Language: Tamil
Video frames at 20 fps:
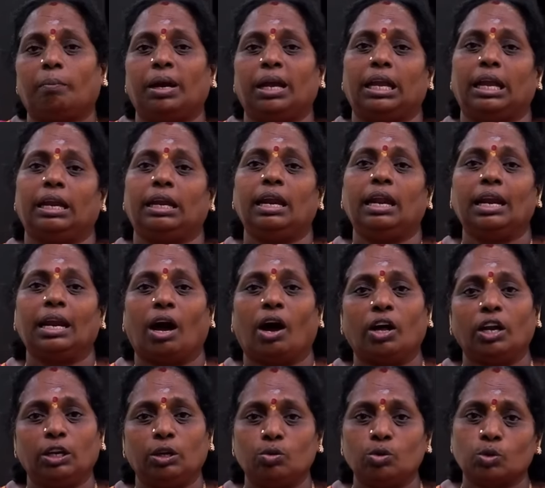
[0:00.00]
நம்ம என்ன
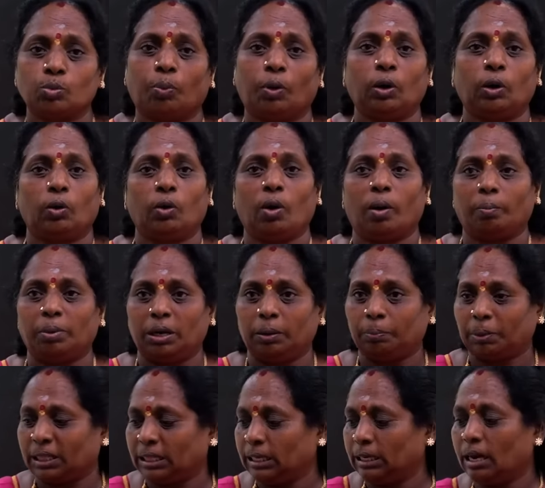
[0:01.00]
நார் யூஸ் பண்ணணும்
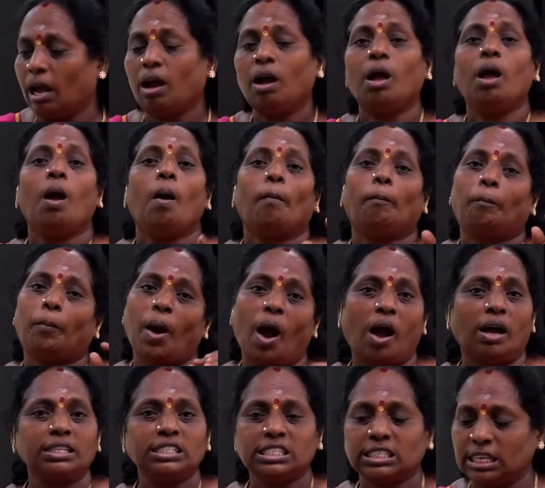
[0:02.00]
அப்படின்னு பார்த்தீங்கன்னா
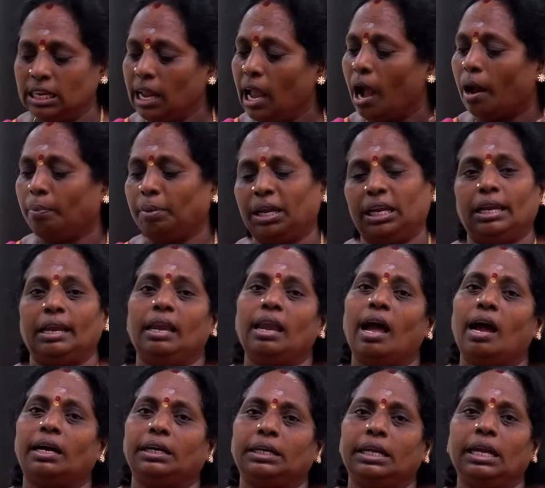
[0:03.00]
பாஞ்சி அப்படி
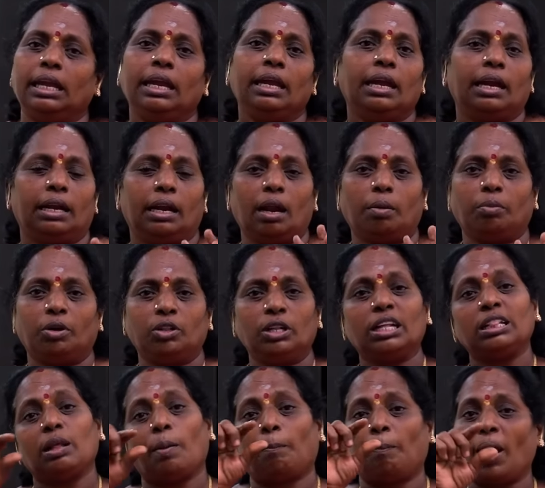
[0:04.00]
இல்லாட்டி நம்ம
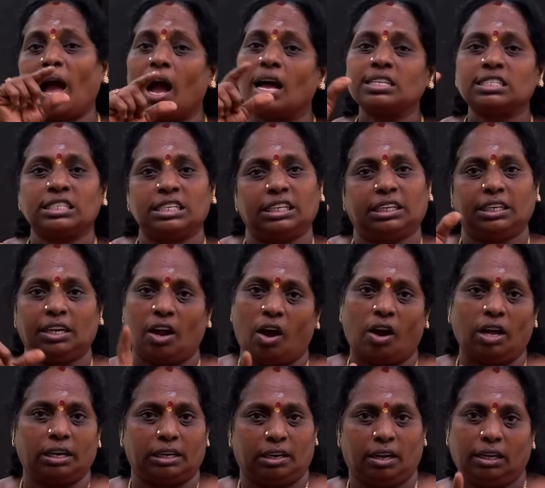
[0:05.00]
வந்து அந்த பிளாஸ்டிக்
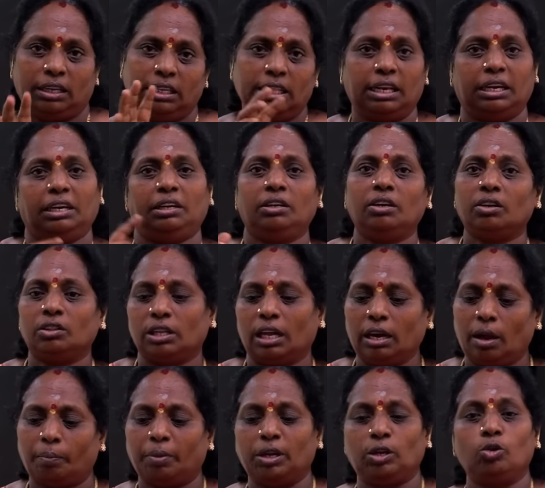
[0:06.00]
நார் இது ரெண்டும்
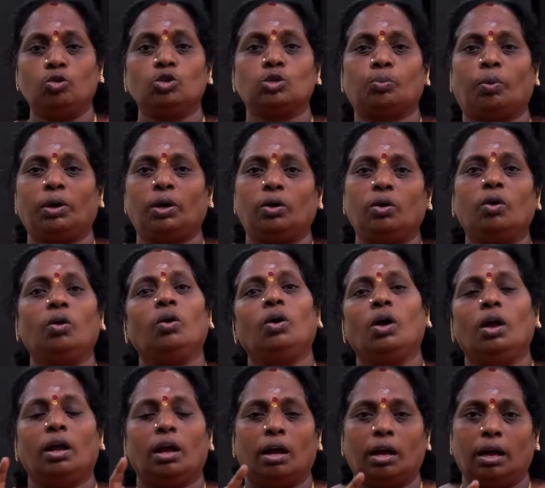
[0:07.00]
தான் நம்ம யூஸ் பண்ணணும்
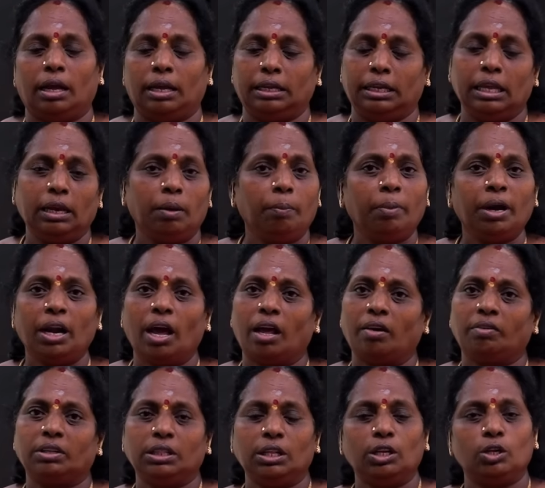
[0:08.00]
இரும்பு
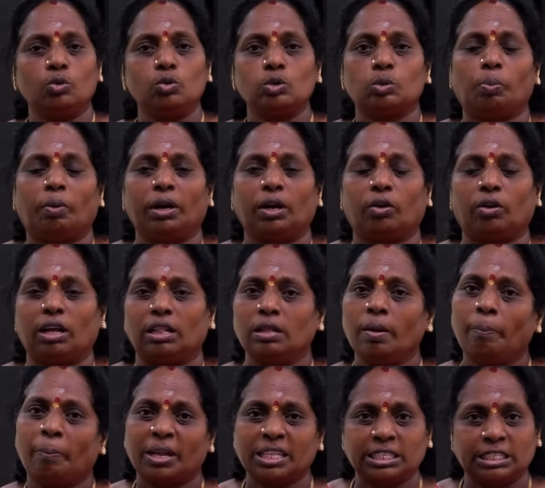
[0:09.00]
நார் வந்து யூஸ் பண்ணக்கூடாது
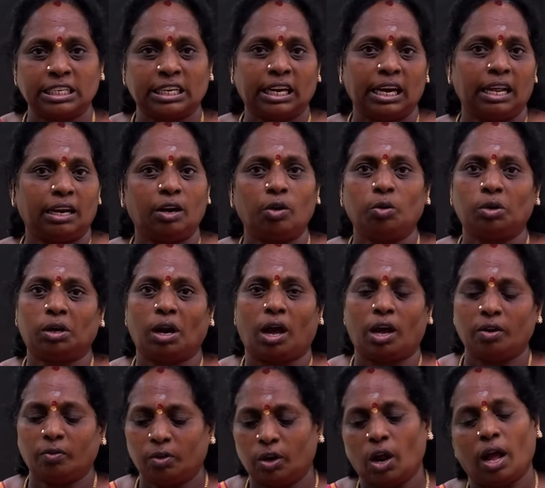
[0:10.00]
பச்சை கலரில் ஒரு
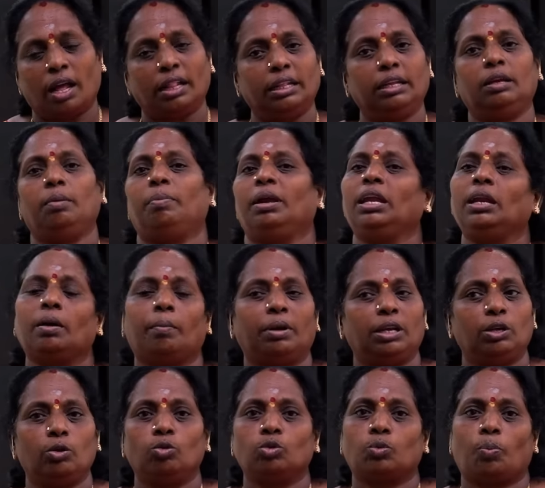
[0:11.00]
நார் வரும் அதையுமே நம்ம
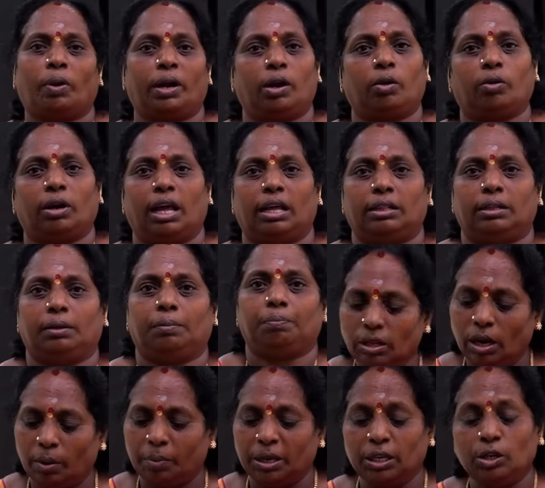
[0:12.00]
யூஸ் பண்ணக்கூடாது
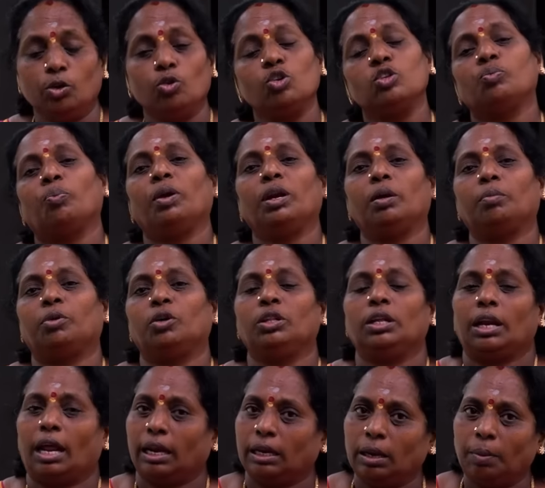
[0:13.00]
இதை நம்ம யூஸ் பண்ணும்போது
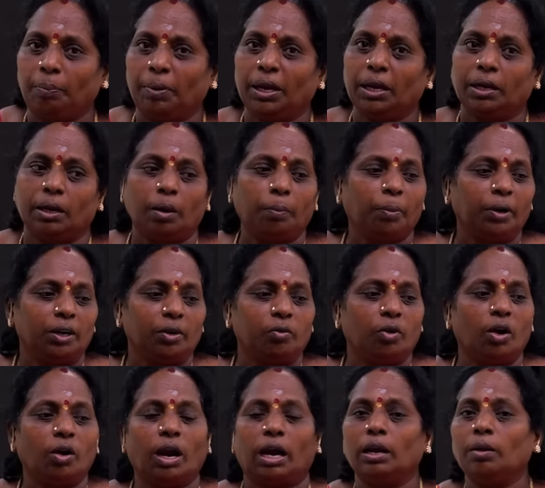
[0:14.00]
நிறைய பேர் என்ன
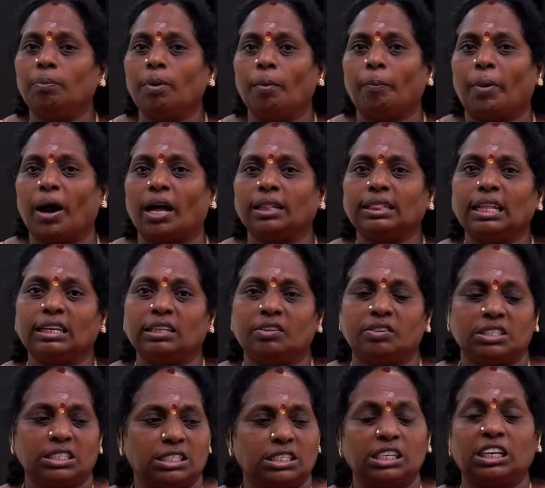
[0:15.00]
பண்ணுவோம் அடுப்பில் பாத்திரத்தை
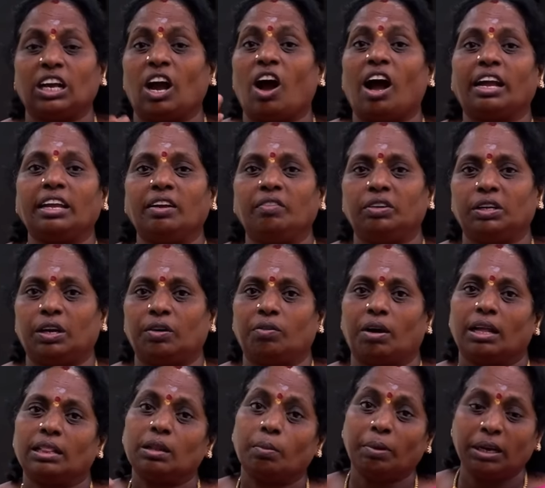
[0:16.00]
வச்சுட்டு காய
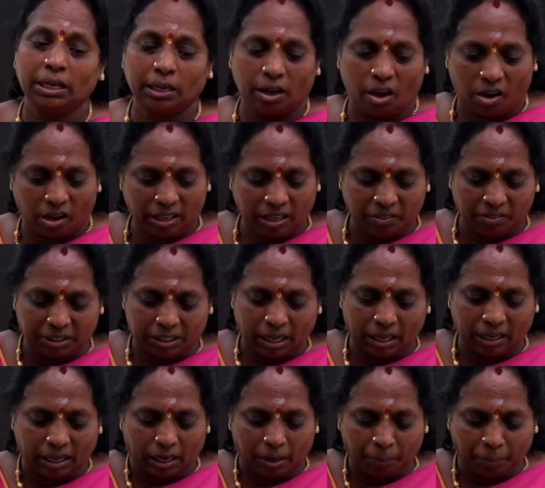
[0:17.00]
விட்டுருவோம் அந்த மாதிரி காய காய
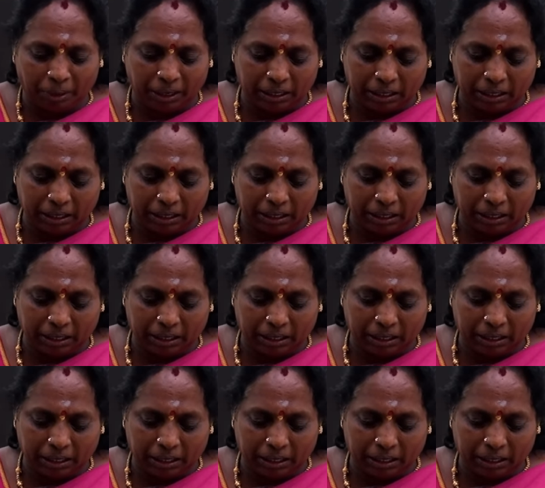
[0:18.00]
விட்டால் நடுப்புற